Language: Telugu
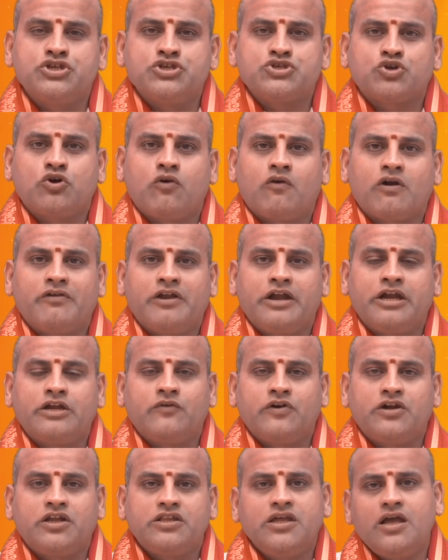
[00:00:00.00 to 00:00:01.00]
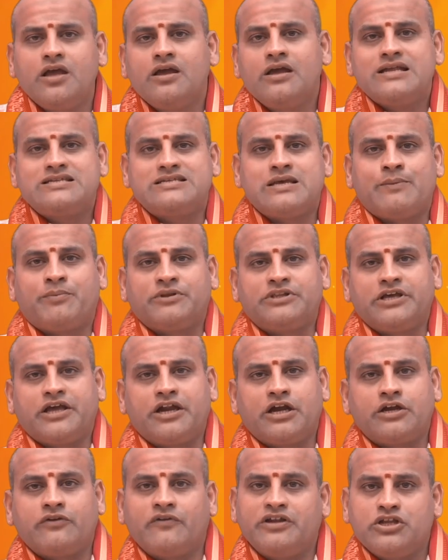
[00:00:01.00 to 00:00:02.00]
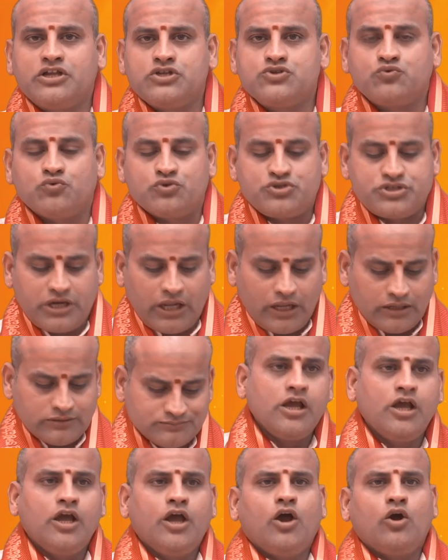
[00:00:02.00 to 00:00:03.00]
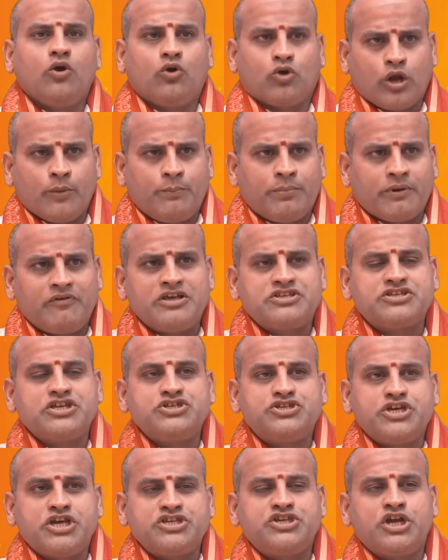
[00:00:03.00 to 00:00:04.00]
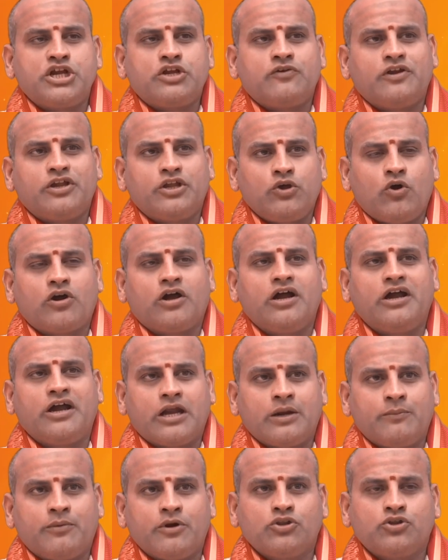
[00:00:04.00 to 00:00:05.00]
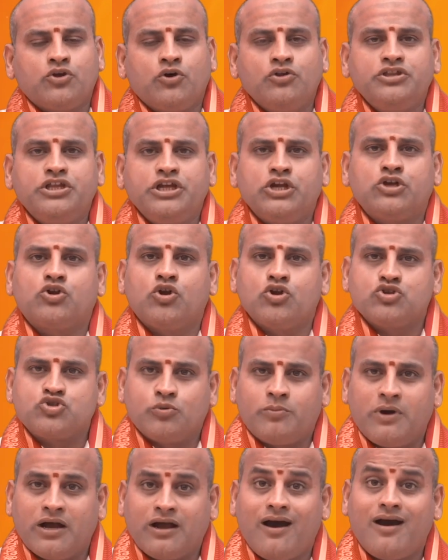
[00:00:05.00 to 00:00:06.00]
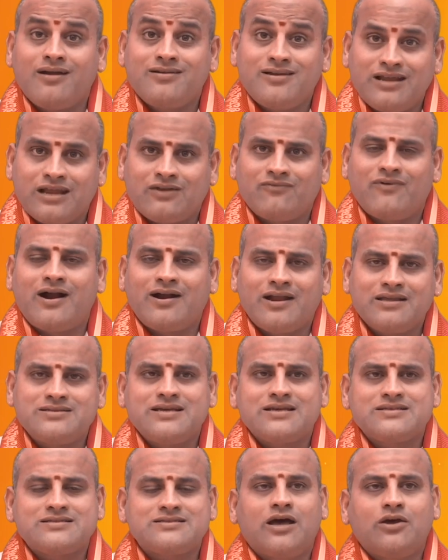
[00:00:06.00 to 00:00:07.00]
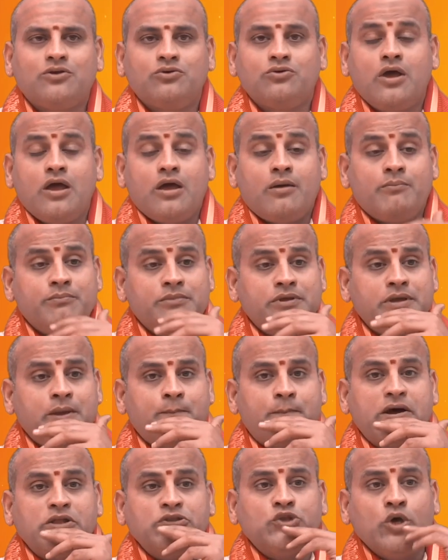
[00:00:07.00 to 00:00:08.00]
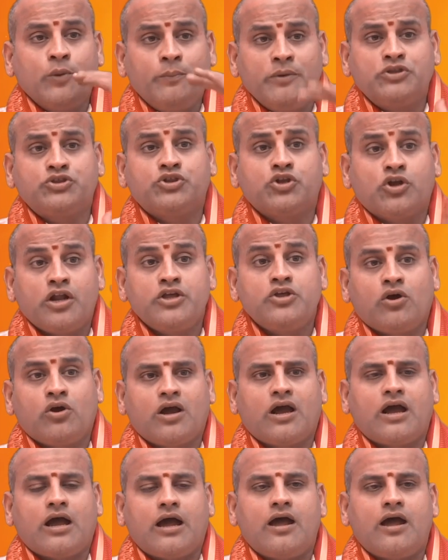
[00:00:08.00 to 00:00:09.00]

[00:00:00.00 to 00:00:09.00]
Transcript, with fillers: తీసుకోవడం అనేటువంటిది చెప్పదగినటువంటి సూచన గృహప్రవేశం చేసేటువంటి యోగం కనబడుతోంది ఇంట్లో శుభకార్యం నిర్వహణ చేస్తారు మీ బంధుమిత్రుల యొక్క